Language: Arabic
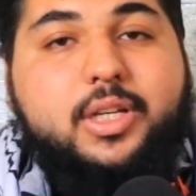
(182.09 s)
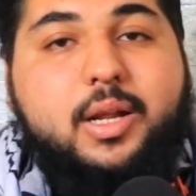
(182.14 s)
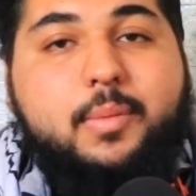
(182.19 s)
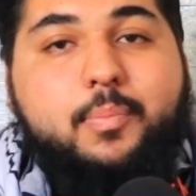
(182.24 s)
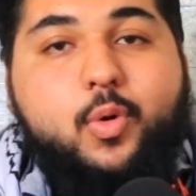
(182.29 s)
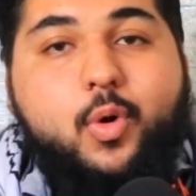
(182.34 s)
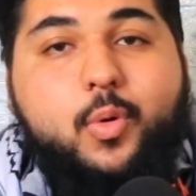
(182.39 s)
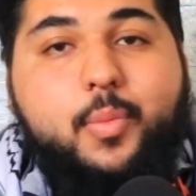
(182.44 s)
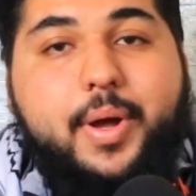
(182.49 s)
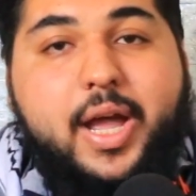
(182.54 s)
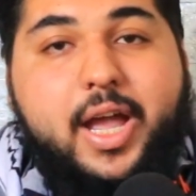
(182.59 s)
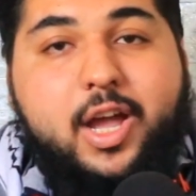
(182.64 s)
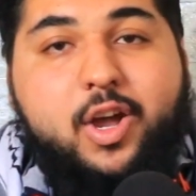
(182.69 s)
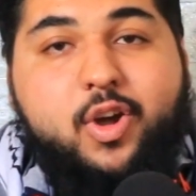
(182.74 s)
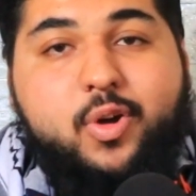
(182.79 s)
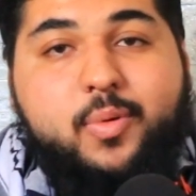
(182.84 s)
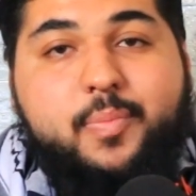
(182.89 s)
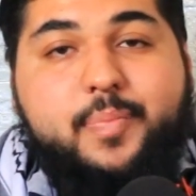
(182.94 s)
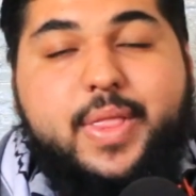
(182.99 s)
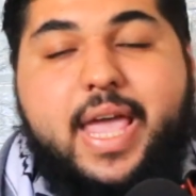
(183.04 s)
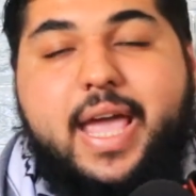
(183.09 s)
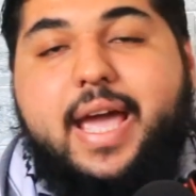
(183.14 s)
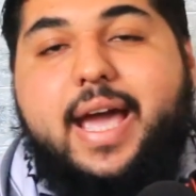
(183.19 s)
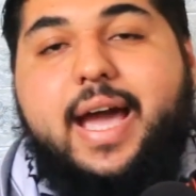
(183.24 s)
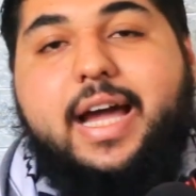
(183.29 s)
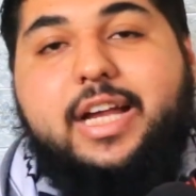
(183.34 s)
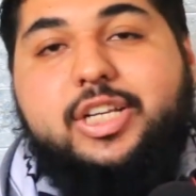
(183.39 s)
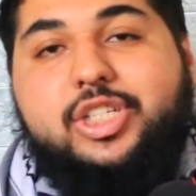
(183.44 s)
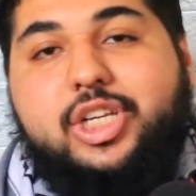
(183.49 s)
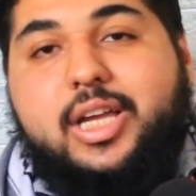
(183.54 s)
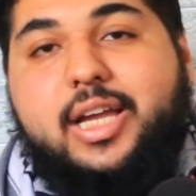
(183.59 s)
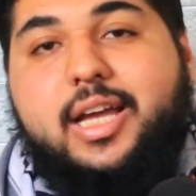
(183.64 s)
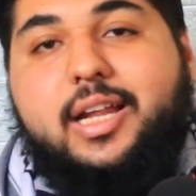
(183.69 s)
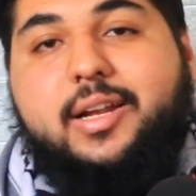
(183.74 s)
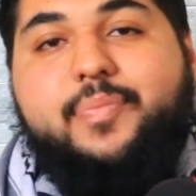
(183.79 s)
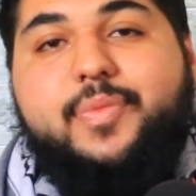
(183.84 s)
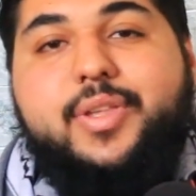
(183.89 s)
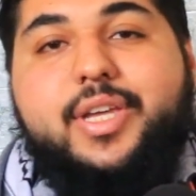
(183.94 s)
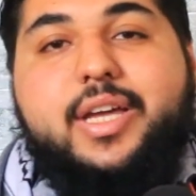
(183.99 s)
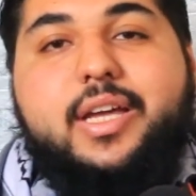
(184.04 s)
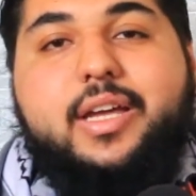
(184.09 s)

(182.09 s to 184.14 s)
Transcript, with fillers: يطبعوا معاهم عشان